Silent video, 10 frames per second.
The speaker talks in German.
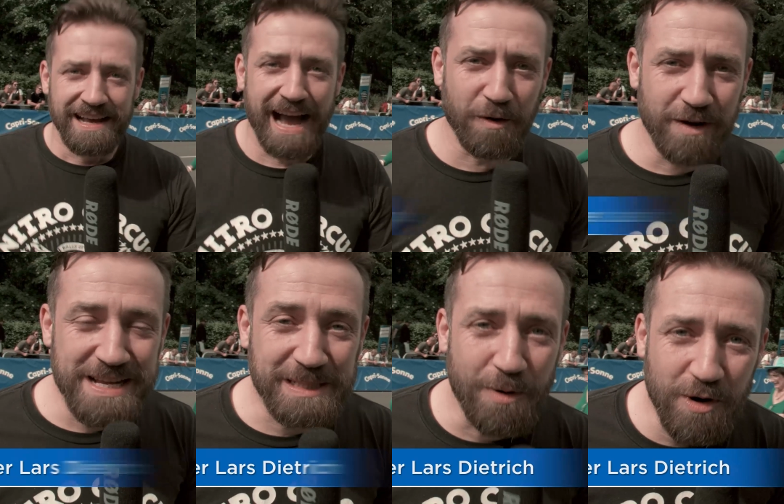Hallo,
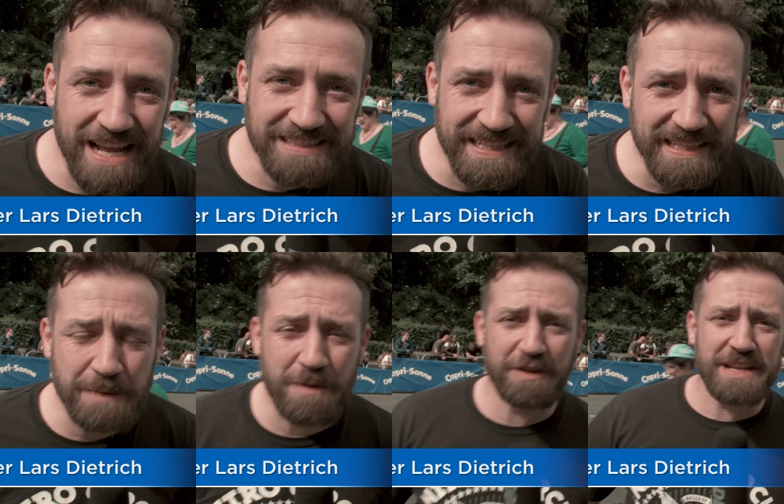hier ist Bürger Dietrich.
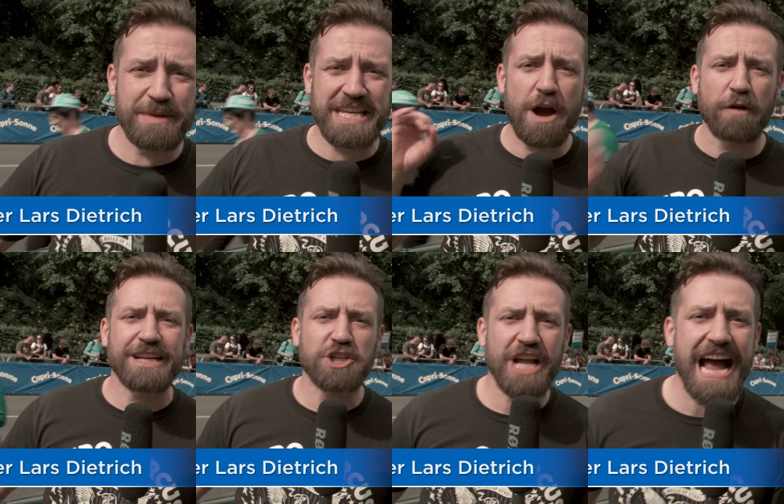Ich befinde mich hier auf
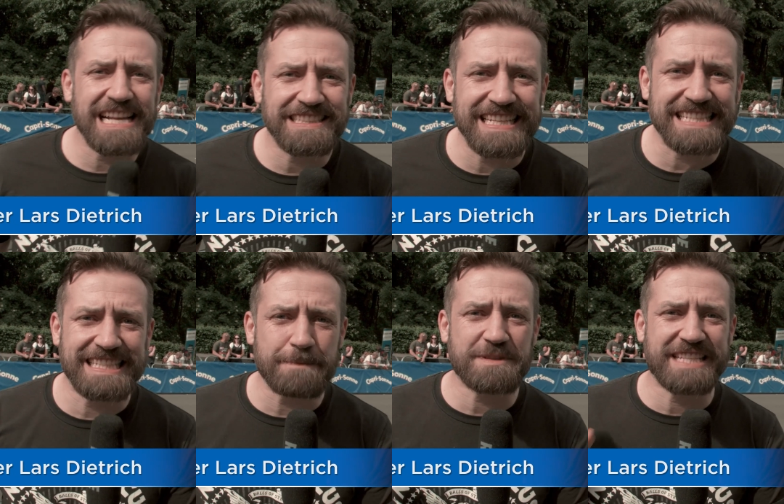der Straße des
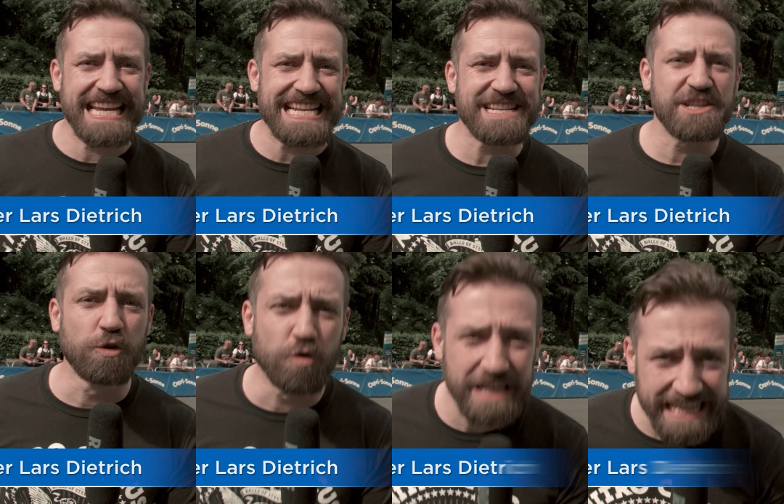17.
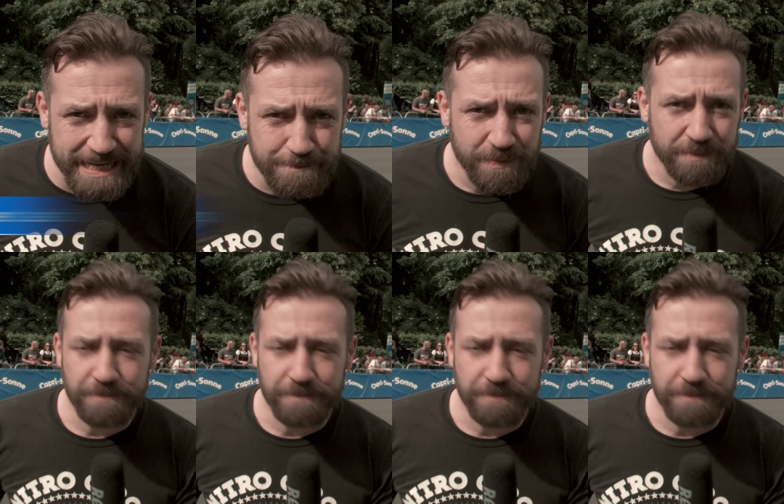Juni.